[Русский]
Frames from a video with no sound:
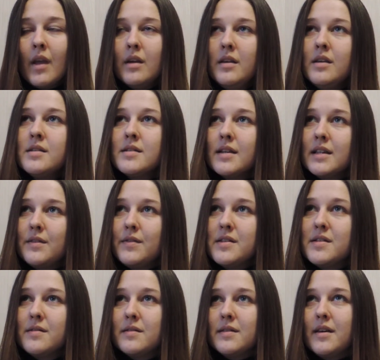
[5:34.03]
и,
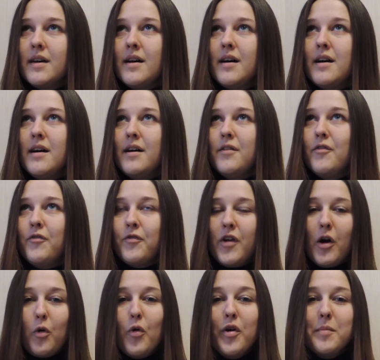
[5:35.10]
соответственно, в
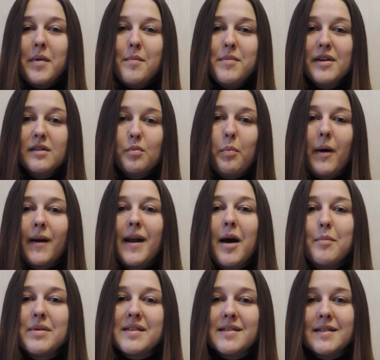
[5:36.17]
какой момент
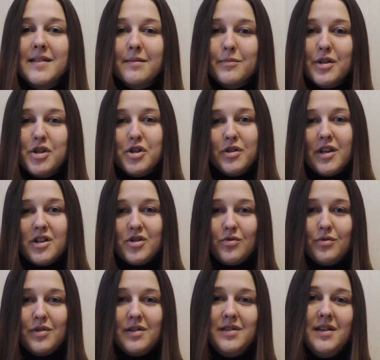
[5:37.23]
пора бы с этим начинать
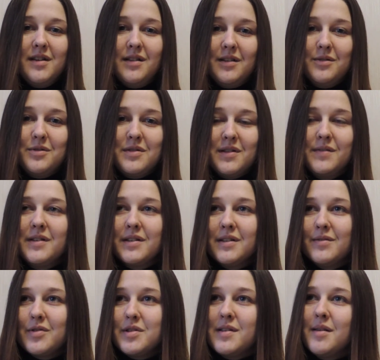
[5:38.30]
что-то делать. То есть,
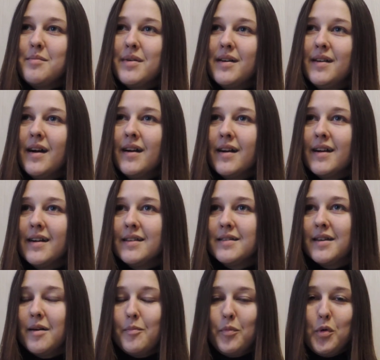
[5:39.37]
наверное, вот самая яркая
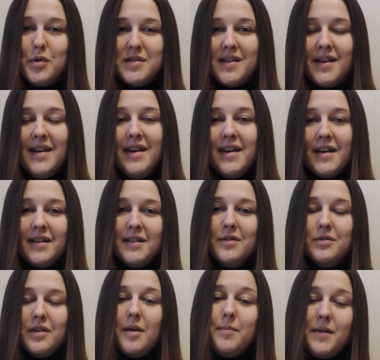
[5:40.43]
это поза, когда
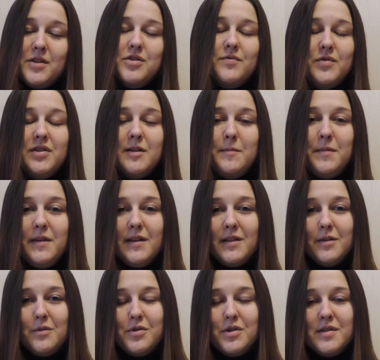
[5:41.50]
вот, опять же, в терапии
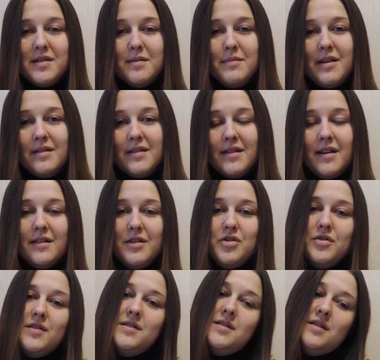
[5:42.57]
это очень заметно, когда
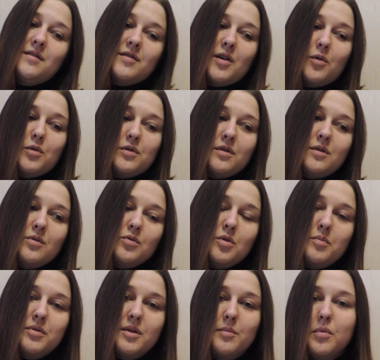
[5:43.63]
человек сидит в какой-то
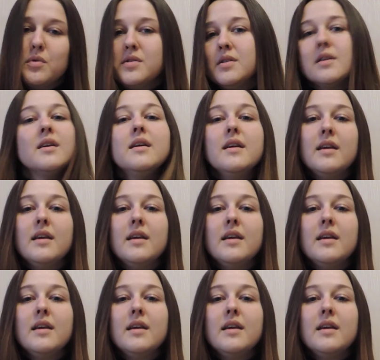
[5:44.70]
неудобной позе,